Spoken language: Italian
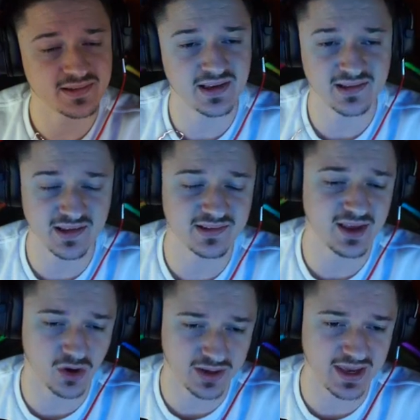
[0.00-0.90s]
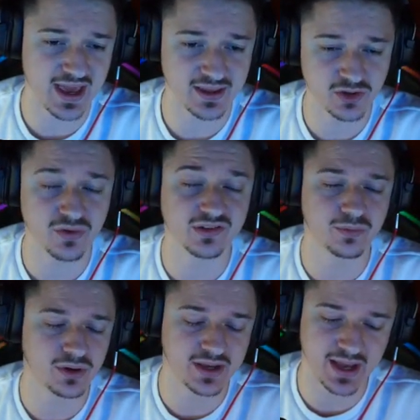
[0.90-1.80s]
Sì, sì, sì, ok, devo
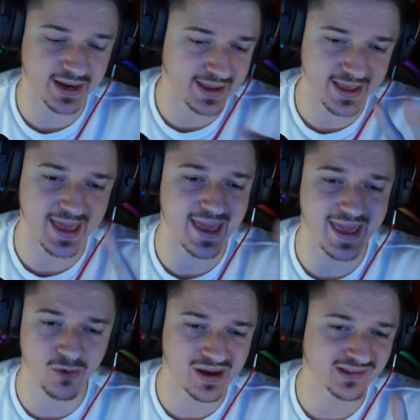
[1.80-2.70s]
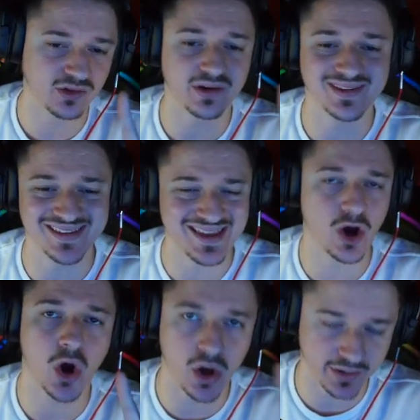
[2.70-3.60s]
sbloccare. È una sorta di
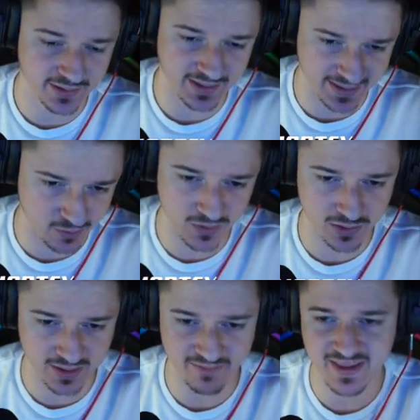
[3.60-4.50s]
ordine quello che